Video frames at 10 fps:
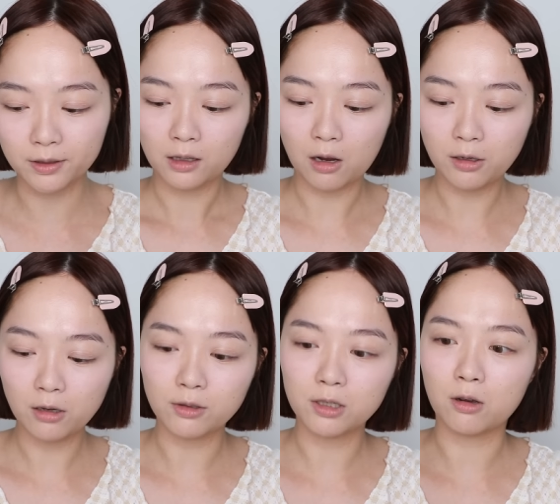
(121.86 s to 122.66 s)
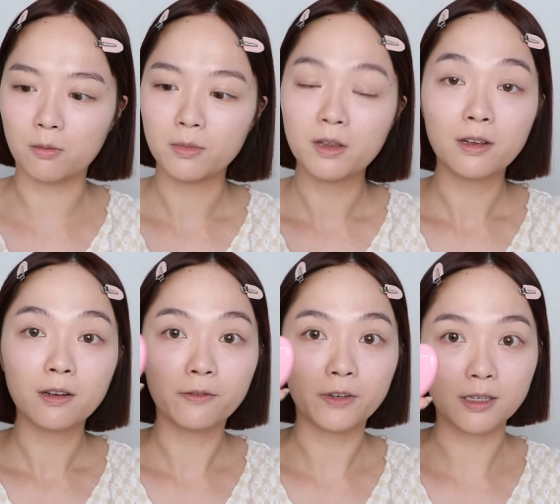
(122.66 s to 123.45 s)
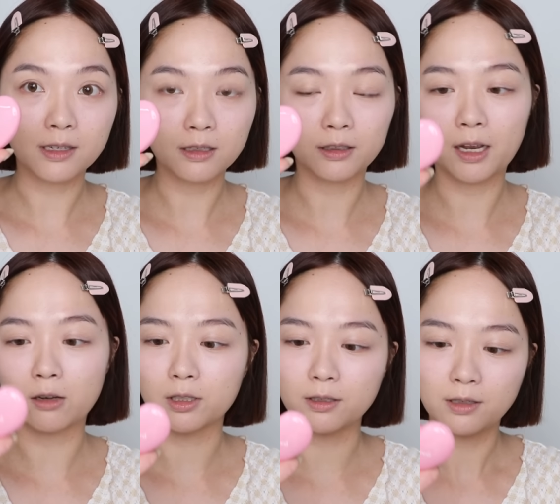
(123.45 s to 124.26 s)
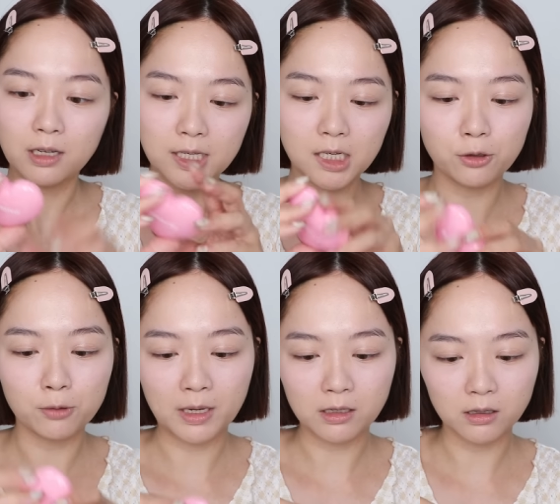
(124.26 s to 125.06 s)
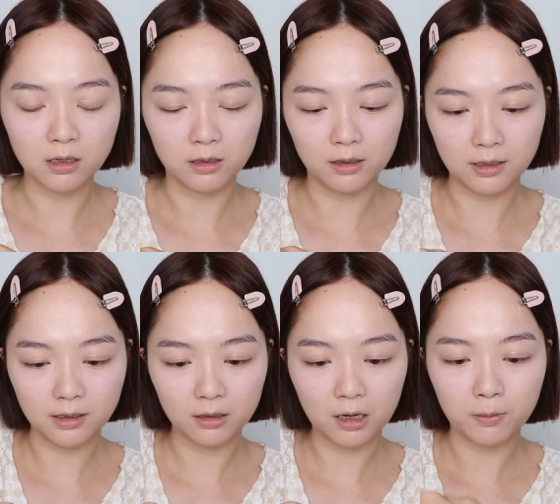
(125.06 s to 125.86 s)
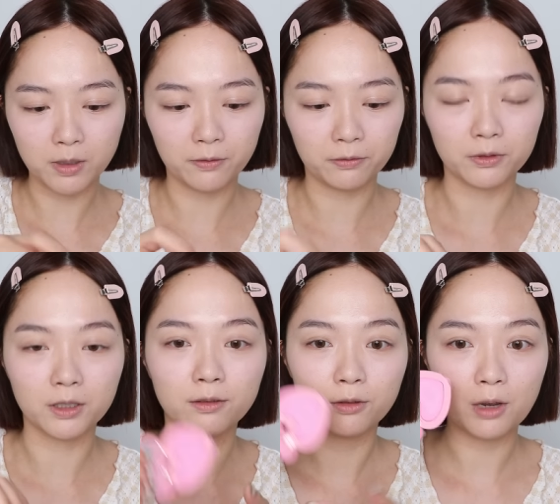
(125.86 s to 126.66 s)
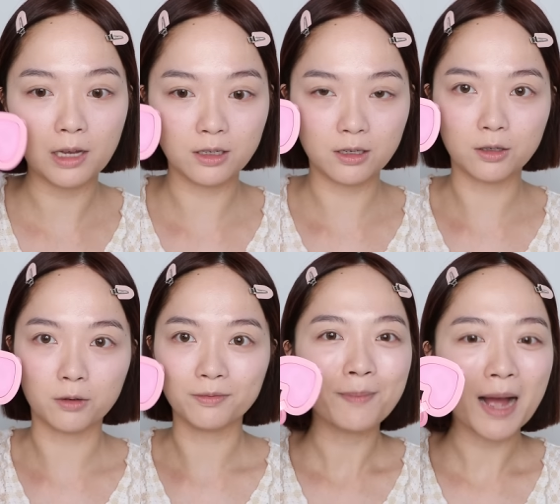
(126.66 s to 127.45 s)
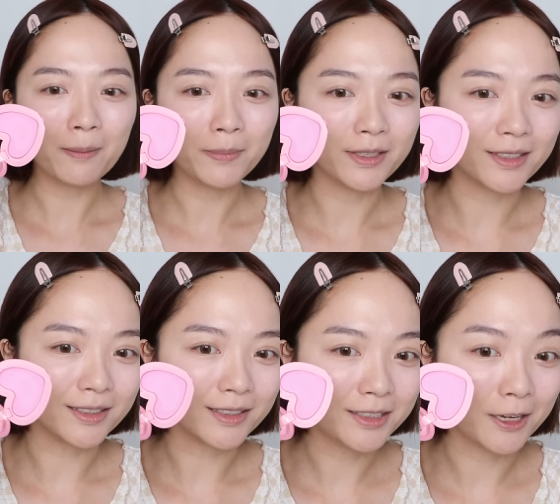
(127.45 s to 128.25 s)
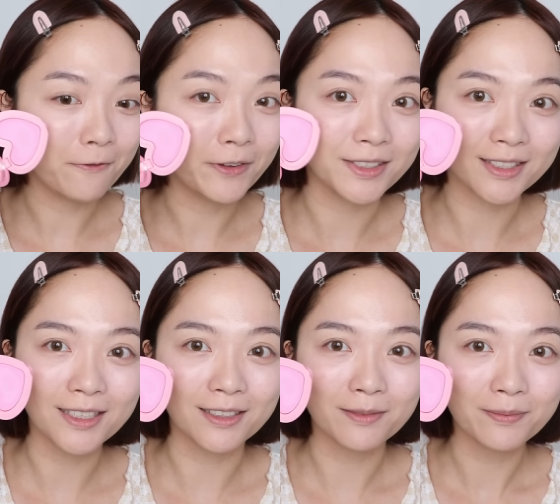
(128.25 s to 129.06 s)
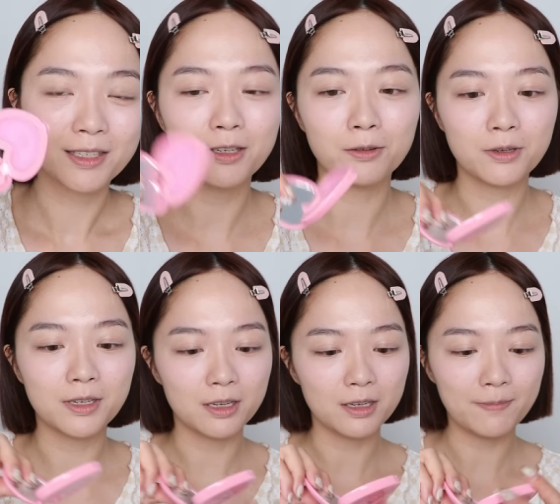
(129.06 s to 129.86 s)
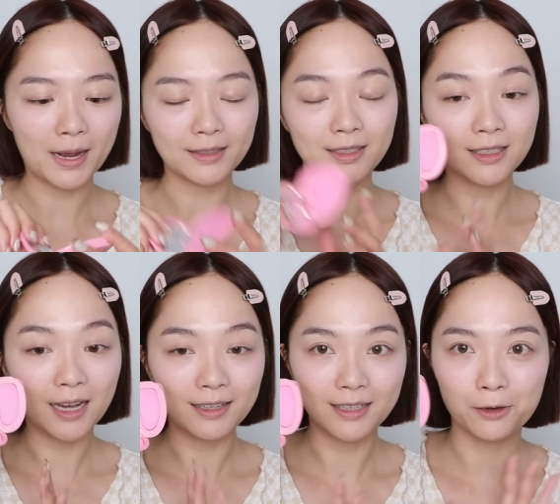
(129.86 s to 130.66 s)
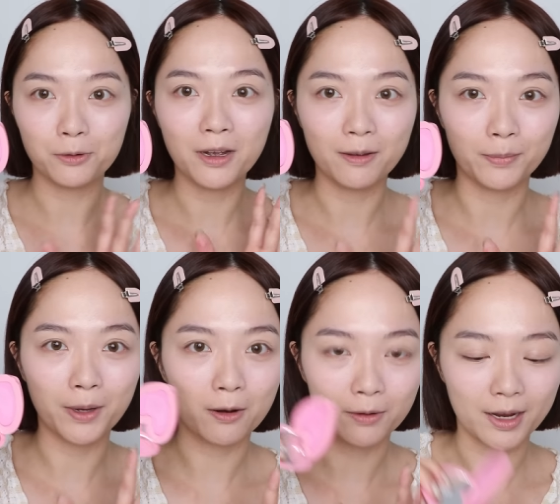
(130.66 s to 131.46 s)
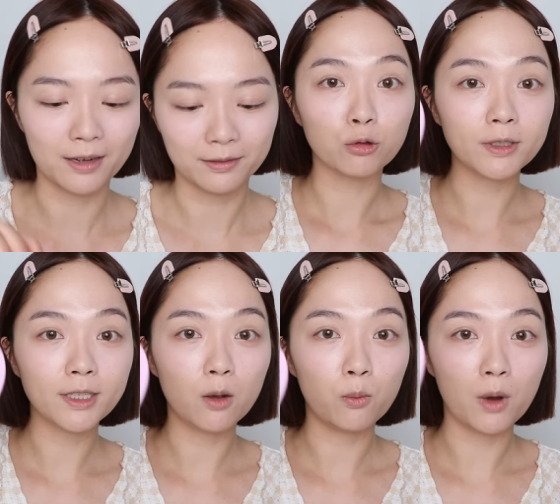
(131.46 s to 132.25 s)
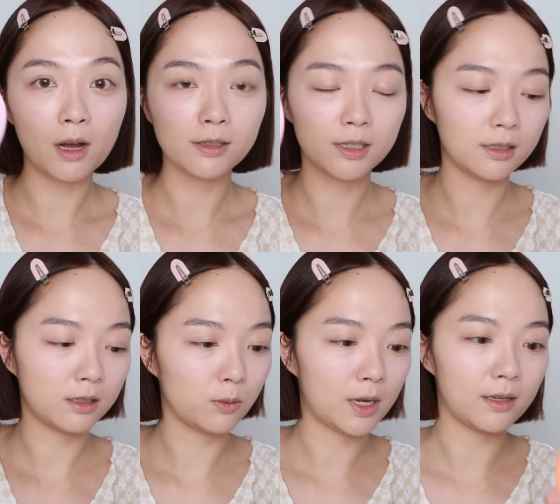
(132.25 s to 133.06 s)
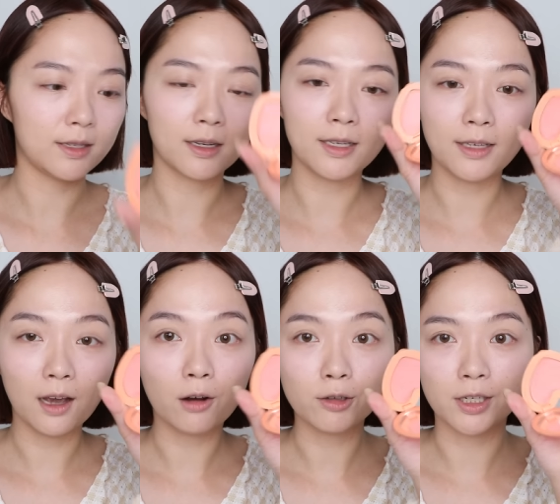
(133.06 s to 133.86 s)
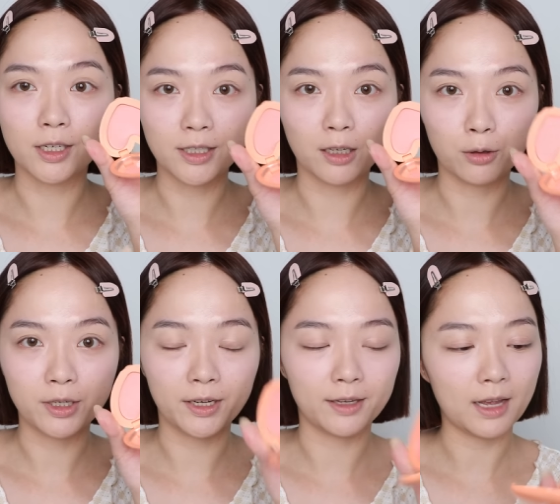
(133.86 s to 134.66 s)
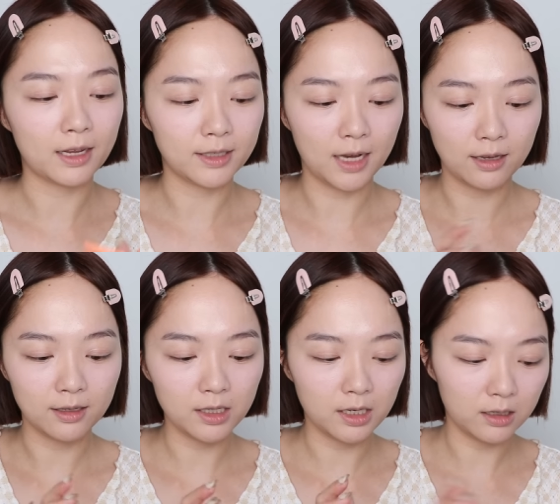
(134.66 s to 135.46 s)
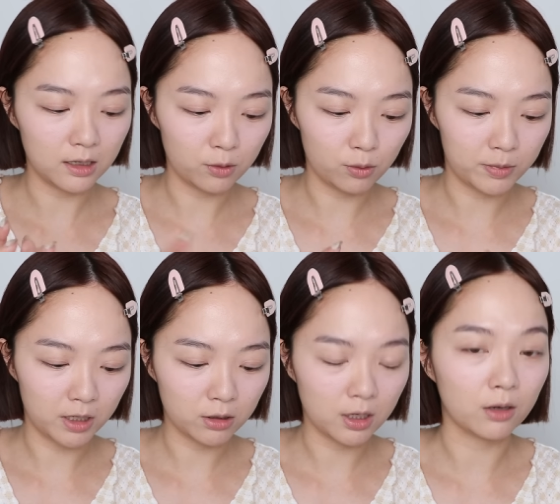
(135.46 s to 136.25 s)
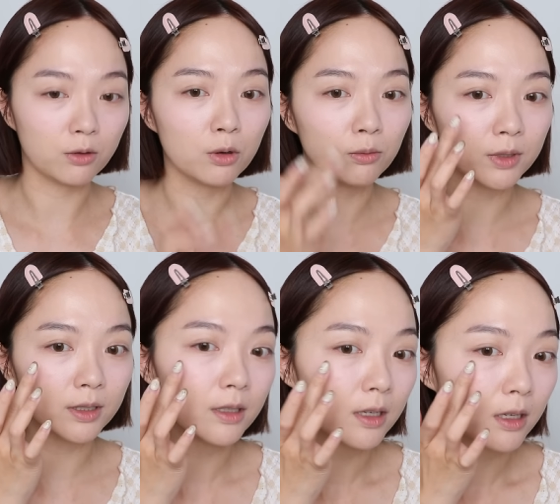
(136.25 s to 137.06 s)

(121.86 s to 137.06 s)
的。然后又有这种粉色调的。这个就蛮适合冷色调皮肤的，因为它是这种芭比的浅粉色，这种就真的是白肌擦起来就会很漂亮。除了这个五号色之外呢，这个一号色也想推荐给大家，这个颜色也是我比较常用的，